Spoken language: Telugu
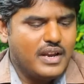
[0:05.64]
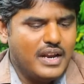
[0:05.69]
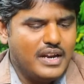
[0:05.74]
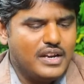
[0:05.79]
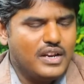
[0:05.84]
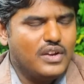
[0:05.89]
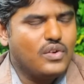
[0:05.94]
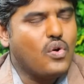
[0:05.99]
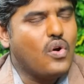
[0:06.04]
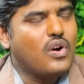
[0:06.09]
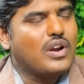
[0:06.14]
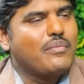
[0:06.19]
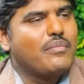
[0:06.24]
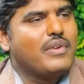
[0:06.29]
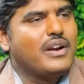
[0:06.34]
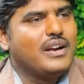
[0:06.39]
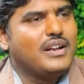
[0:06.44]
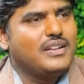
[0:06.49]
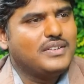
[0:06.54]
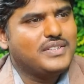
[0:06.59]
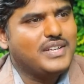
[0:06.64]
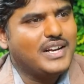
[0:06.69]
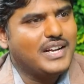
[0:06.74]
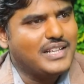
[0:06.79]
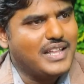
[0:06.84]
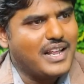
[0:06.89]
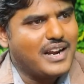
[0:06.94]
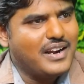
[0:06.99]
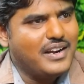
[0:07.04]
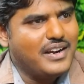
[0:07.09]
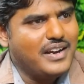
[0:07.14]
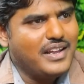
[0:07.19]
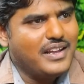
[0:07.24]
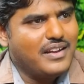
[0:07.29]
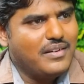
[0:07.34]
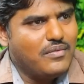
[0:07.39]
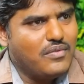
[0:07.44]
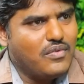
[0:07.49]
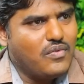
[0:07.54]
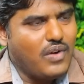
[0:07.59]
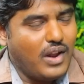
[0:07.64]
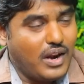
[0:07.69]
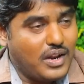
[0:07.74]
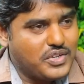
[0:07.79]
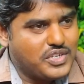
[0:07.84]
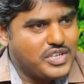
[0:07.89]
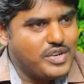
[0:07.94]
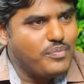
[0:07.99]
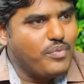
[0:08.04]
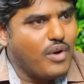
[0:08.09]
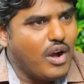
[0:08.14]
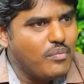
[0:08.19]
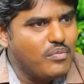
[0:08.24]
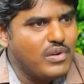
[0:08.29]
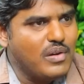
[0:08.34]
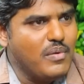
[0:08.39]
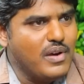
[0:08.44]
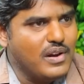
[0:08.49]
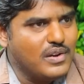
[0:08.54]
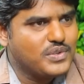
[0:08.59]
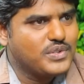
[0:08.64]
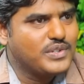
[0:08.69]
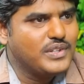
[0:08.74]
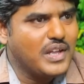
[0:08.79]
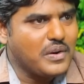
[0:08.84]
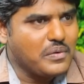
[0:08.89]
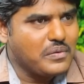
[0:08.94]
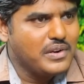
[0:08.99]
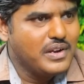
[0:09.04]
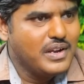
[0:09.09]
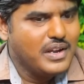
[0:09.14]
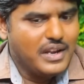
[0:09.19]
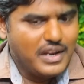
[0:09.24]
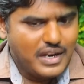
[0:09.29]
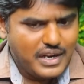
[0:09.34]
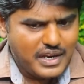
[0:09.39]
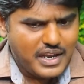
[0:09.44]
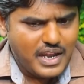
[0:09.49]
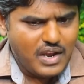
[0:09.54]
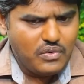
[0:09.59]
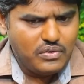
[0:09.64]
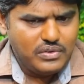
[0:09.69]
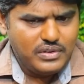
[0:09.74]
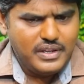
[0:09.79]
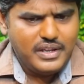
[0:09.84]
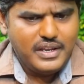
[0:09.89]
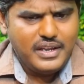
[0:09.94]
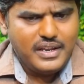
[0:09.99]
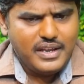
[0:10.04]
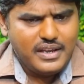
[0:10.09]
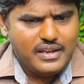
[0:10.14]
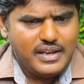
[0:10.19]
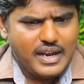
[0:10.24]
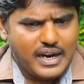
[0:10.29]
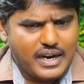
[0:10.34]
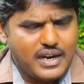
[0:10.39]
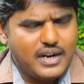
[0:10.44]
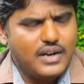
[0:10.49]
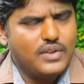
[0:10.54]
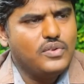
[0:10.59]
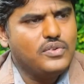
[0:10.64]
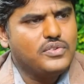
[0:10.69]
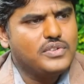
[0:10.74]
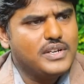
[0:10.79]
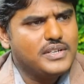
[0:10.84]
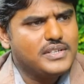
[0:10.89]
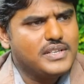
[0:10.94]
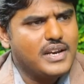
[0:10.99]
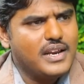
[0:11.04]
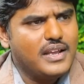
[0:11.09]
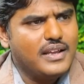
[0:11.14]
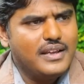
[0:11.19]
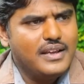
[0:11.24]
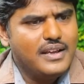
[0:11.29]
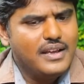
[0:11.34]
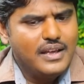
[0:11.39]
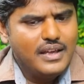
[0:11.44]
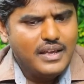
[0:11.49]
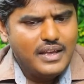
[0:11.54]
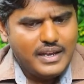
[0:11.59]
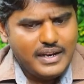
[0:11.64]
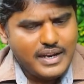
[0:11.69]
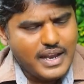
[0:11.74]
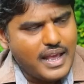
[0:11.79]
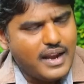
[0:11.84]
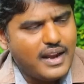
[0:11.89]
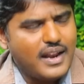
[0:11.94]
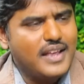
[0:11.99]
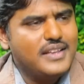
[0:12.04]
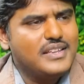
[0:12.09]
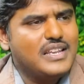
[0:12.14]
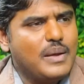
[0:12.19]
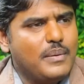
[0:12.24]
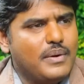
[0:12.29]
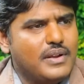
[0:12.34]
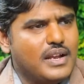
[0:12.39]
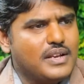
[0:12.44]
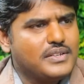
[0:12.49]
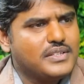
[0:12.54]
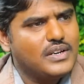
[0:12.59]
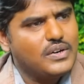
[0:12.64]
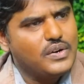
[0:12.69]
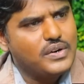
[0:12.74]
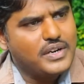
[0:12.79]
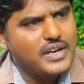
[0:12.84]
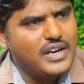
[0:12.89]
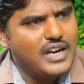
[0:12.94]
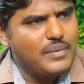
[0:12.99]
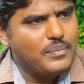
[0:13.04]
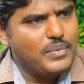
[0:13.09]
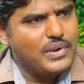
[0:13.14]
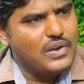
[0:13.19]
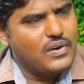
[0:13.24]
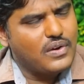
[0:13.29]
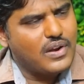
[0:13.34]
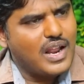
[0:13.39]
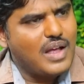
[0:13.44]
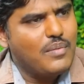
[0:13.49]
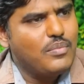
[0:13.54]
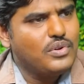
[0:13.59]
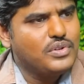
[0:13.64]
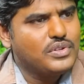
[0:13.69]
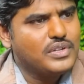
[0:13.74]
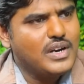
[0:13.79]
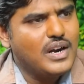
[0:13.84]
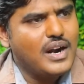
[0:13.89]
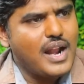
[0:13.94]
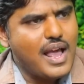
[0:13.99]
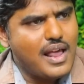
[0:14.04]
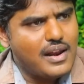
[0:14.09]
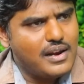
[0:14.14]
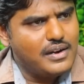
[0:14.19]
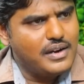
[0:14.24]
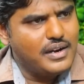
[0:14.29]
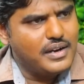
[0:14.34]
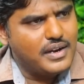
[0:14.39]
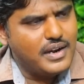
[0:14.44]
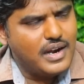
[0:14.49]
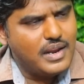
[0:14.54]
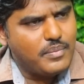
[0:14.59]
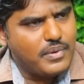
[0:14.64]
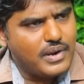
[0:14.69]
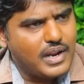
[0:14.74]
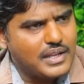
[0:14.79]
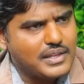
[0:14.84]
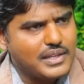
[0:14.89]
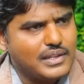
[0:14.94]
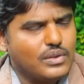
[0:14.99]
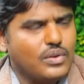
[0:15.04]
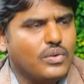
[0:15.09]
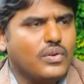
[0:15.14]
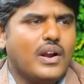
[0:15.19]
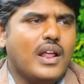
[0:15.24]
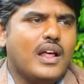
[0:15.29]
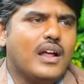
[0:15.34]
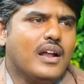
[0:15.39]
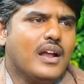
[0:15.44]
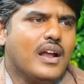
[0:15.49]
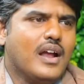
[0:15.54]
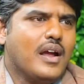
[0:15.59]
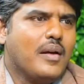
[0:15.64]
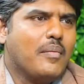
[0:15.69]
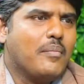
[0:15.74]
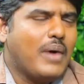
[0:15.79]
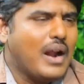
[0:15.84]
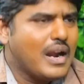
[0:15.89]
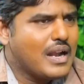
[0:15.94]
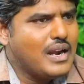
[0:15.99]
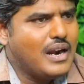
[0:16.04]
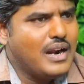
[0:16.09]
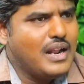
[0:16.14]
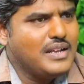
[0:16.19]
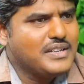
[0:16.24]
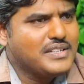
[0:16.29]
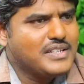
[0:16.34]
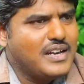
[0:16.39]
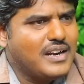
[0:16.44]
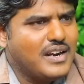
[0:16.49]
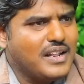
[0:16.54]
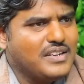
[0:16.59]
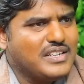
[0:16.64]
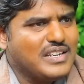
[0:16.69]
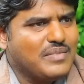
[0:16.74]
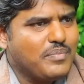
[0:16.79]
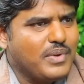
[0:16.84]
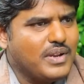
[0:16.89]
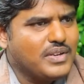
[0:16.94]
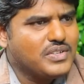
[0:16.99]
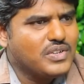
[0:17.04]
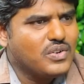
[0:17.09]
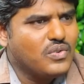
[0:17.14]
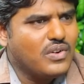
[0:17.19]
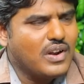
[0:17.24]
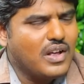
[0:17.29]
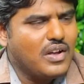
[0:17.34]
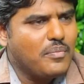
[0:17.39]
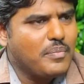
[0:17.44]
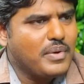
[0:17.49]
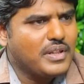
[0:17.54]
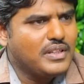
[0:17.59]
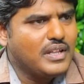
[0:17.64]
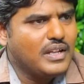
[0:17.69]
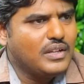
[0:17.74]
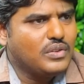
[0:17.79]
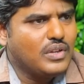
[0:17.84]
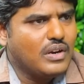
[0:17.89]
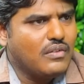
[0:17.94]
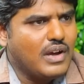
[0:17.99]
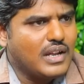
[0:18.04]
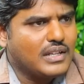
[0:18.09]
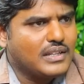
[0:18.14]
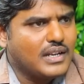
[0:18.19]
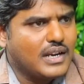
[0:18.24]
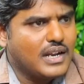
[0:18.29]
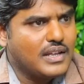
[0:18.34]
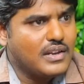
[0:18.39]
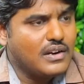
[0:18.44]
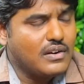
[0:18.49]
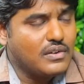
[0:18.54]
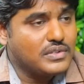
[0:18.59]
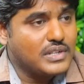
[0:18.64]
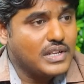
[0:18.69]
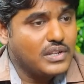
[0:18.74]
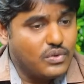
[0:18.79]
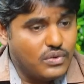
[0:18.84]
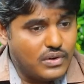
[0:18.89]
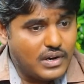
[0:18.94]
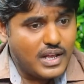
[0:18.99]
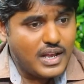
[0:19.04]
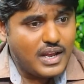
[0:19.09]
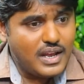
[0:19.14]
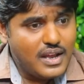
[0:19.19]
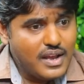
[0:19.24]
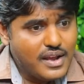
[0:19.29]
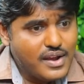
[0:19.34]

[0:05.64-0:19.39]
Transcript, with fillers: గారు ఏంటి కోటమిరెడ్డి శ్రీధర్ రెడ్డి వరస బాంబులు పేలుస్తున్నారు ఇంకేముంది ఎక్కడ చూసినా సరే ఇంకా ఆయన రాజీనామా చేస్తాడు టీడీపీలోకి రాబోతున్నాడు ఆల్రెడీ టీడీపీ నేతలతో కూడా మాట్లాడేశాడని చెప్పేసి కూడా పెద్ద ఎత్తున వార్త కథనం అది కూడా